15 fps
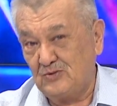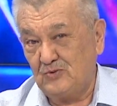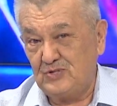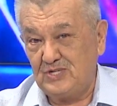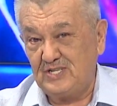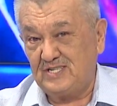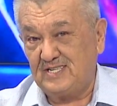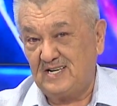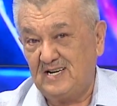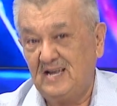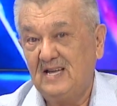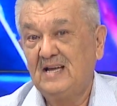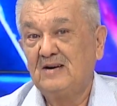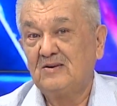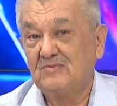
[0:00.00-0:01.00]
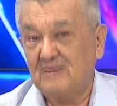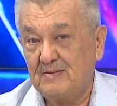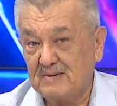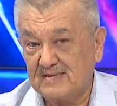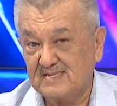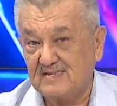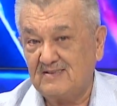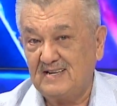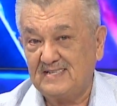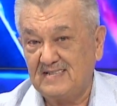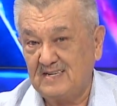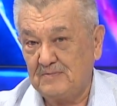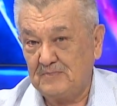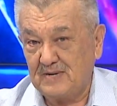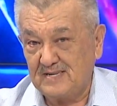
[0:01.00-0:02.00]
учителя в
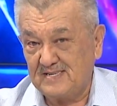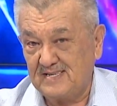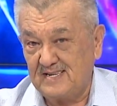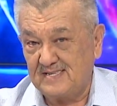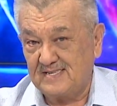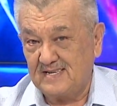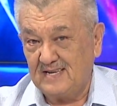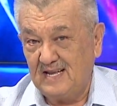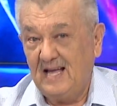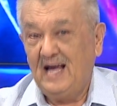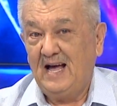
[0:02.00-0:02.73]
образовательном процессе,